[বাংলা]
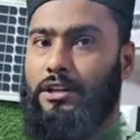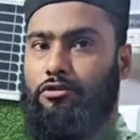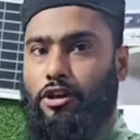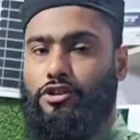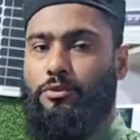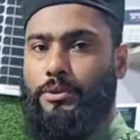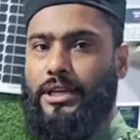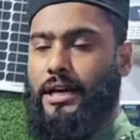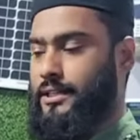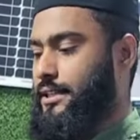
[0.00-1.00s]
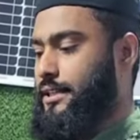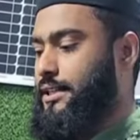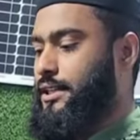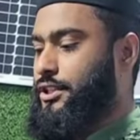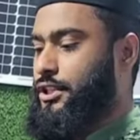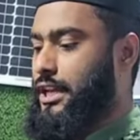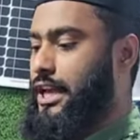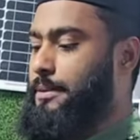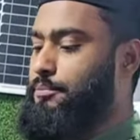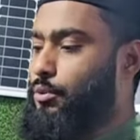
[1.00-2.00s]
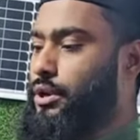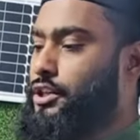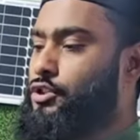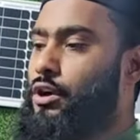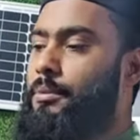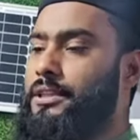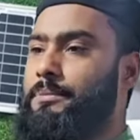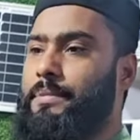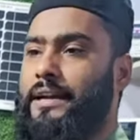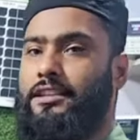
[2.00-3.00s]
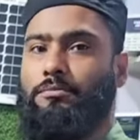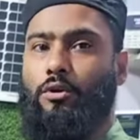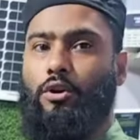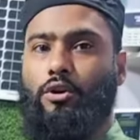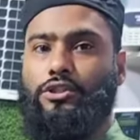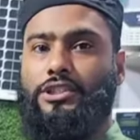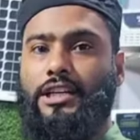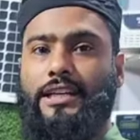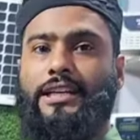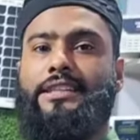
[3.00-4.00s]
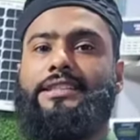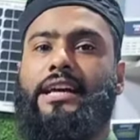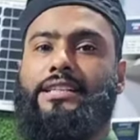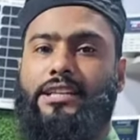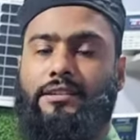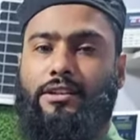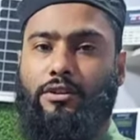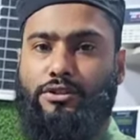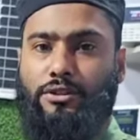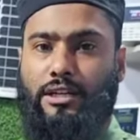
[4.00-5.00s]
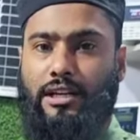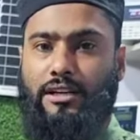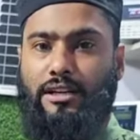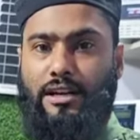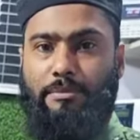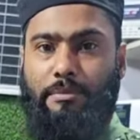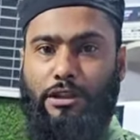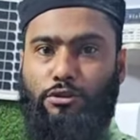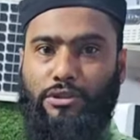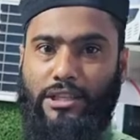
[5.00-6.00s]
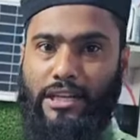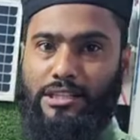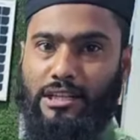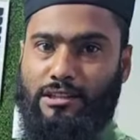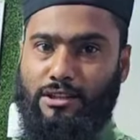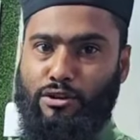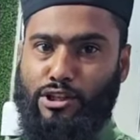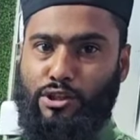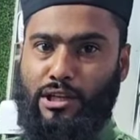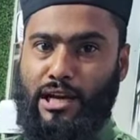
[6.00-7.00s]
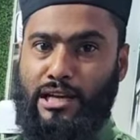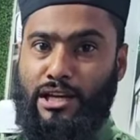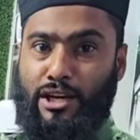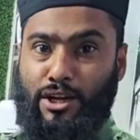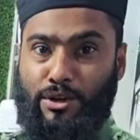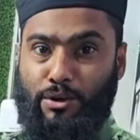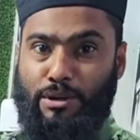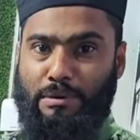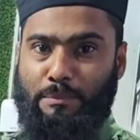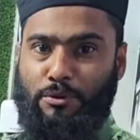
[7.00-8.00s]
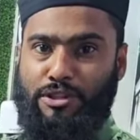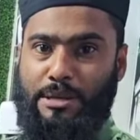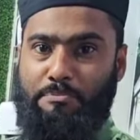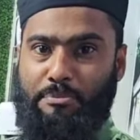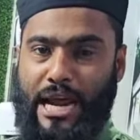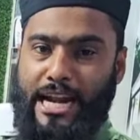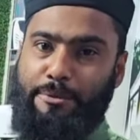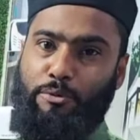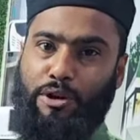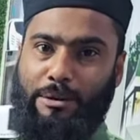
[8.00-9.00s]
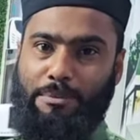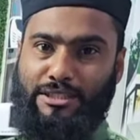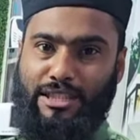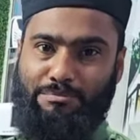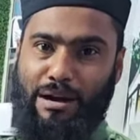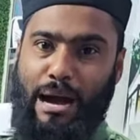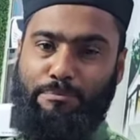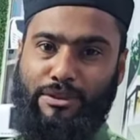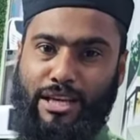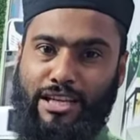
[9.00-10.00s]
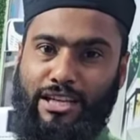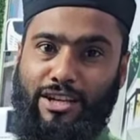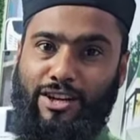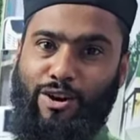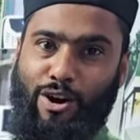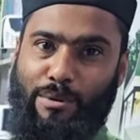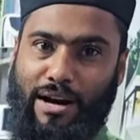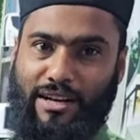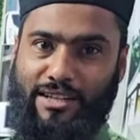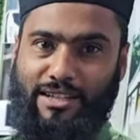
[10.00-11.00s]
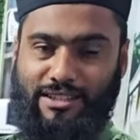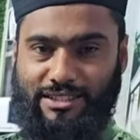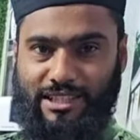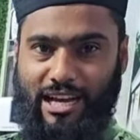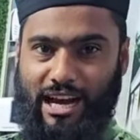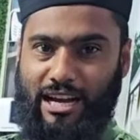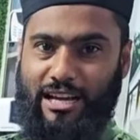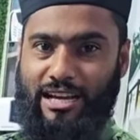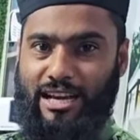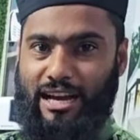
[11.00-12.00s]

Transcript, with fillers: মানে ছয়শো ভি আর কি এই প্রোডাক্ট সহ আমাদের প্যাকেজ মূল্য হচ্ছে তেইশ হাজার নয়শো টাকা মাত্র তেইশ হাজার নয়শো টাকায় রহিমা প্রজের ব্র্যান্ড প্রোডাক্ট পাচ্ছেন ভাবতেই অবাক জি হ্যাঁ